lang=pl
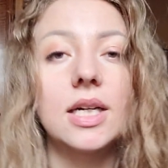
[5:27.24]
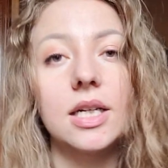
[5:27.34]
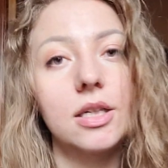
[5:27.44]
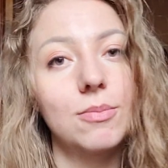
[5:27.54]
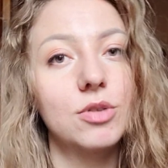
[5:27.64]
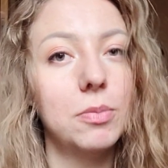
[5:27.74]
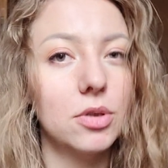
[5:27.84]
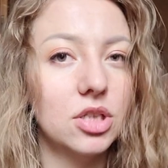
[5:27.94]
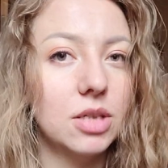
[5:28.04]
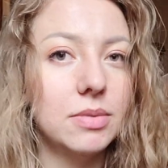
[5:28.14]
e, przy
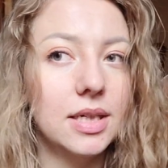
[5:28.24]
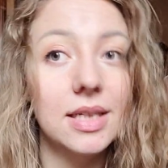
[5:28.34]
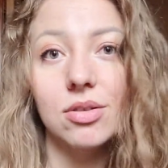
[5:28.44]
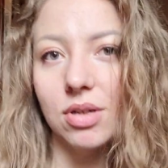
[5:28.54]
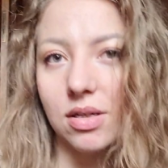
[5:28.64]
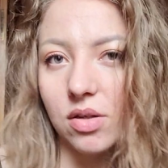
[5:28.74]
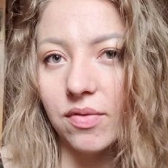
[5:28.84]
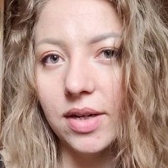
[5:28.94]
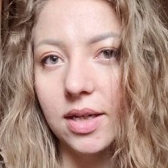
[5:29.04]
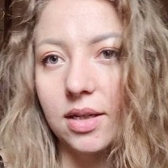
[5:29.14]
potrzebie
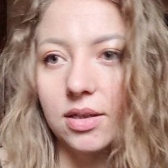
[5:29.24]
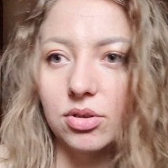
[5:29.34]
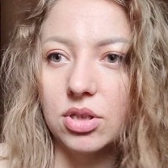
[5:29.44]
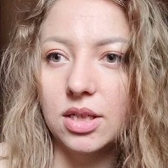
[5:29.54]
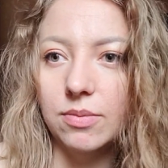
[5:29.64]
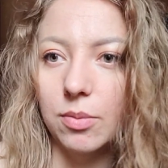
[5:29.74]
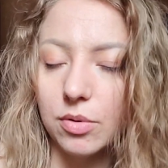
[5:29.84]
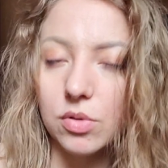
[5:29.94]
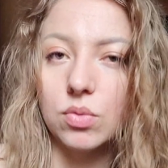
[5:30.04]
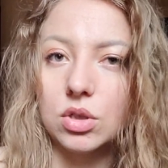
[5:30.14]
jednorazowej, niżli po
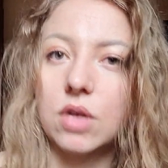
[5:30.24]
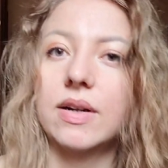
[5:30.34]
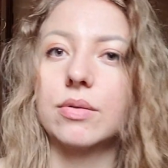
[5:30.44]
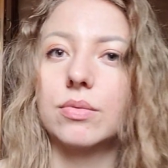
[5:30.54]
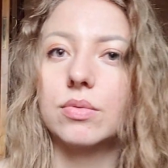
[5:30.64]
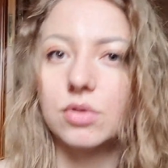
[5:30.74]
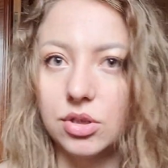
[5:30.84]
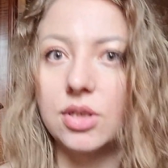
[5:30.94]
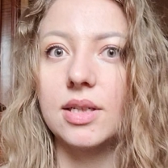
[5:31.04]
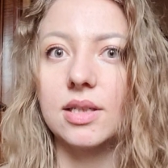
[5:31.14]
prostu użytkowaniu
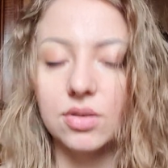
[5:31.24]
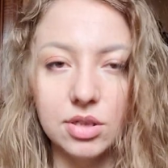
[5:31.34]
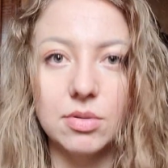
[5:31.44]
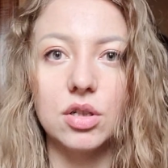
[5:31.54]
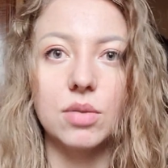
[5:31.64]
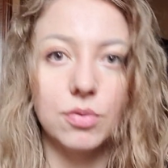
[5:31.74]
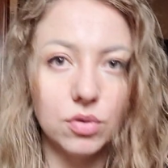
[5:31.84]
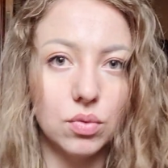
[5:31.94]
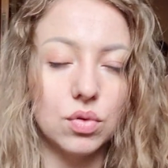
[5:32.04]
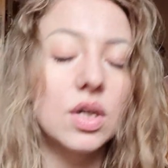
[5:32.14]
codziennie tego samego
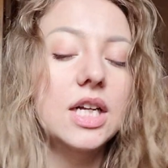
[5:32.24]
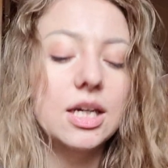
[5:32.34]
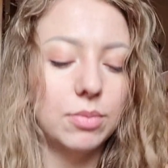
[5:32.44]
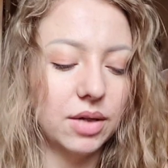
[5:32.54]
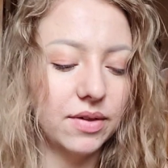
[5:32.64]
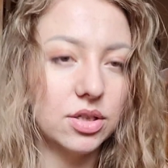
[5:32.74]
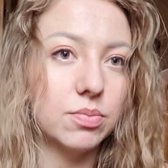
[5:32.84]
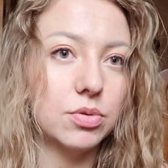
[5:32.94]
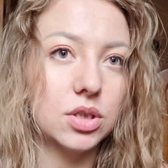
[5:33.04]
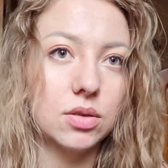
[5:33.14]
produktu, ponieważ
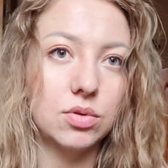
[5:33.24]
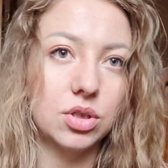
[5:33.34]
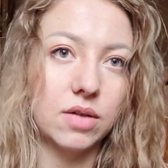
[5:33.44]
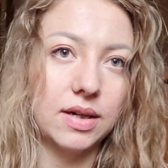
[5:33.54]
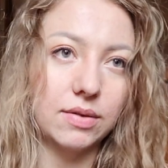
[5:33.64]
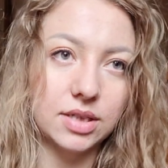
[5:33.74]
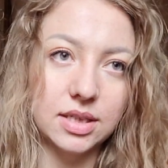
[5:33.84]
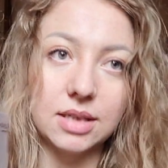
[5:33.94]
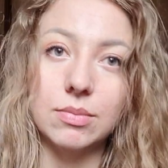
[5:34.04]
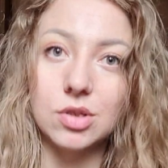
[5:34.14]
przy użytkowaniu właśnie
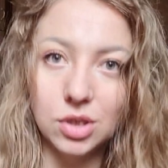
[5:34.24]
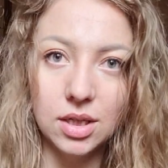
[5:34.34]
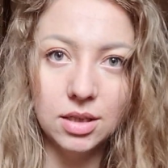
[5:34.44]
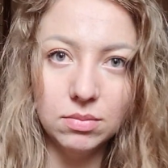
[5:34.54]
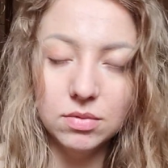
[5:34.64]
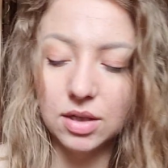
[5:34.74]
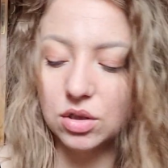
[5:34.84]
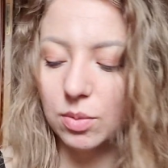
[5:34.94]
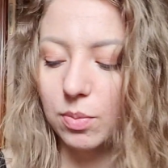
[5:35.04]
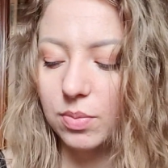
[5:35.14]
takim codziennym tego
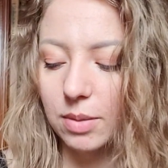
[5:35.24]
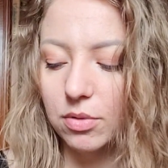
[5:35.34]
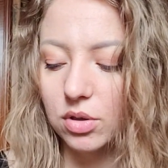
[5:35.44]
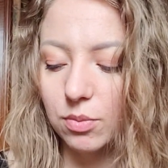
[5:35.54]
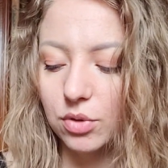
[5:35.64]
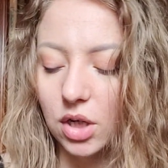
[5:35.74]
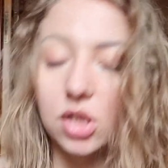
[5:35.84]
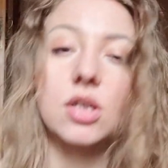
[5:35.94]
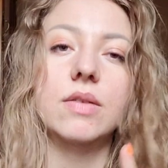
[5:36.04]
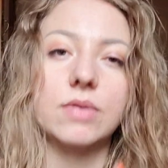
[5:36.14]
typu, tego typu
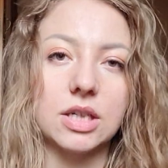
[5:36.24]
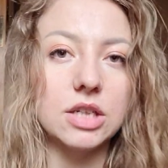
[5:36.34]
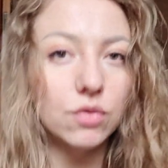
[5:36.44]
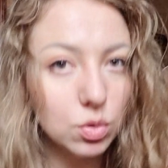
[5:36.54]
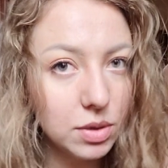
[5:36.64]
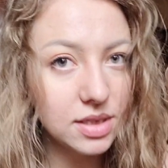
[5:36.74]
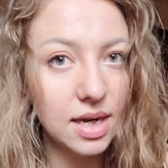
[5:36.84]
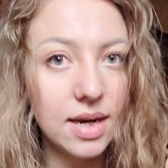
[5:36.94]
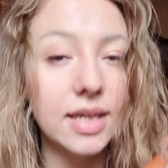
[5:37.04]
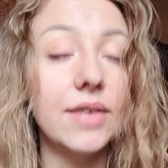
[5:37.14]
rzeczy, czyli w jakichś wód
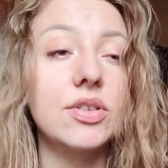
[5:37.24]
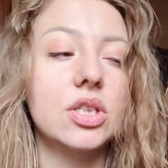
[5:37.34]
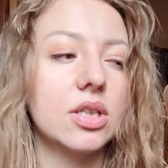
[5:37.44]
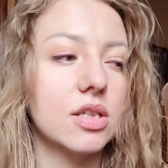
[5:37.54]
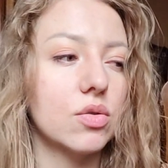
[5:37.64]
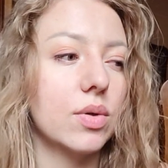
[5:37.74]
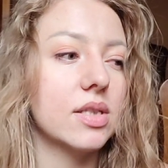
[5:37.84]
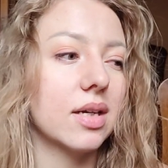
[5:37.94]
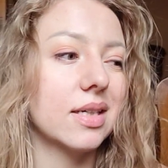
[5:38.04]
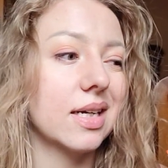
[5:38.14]
micelarnych, ja widzę, że że ta skóra
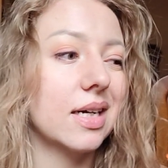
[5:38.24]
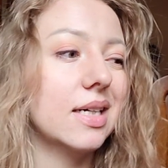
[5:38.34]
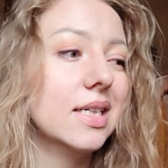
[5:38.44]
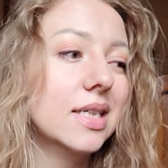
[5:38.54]
jest taka, taka